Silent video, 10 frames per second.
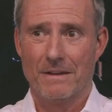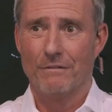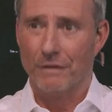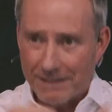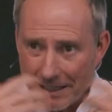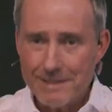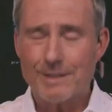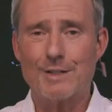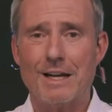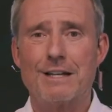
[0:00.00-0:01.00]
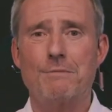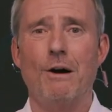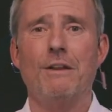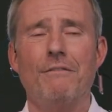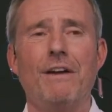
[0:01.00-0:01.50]
Verdienen Sie es
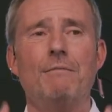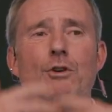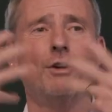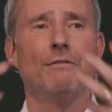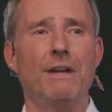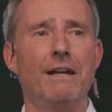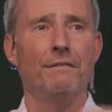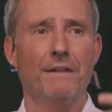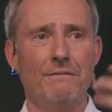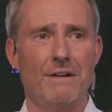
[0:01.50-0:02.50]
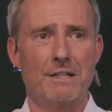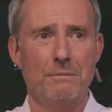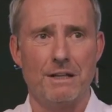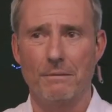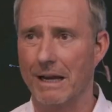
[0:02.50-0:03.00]
erstmal und dann werden wir schon Wege finden, was Sie
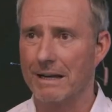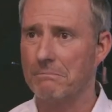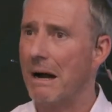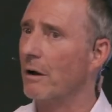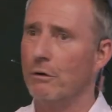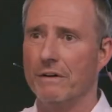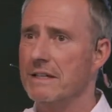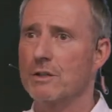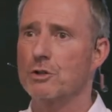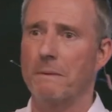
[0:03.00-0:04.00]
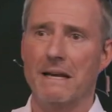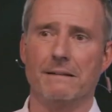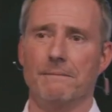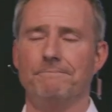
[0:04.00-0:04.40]
mit dem Geld machen und wenn Sie es spenden.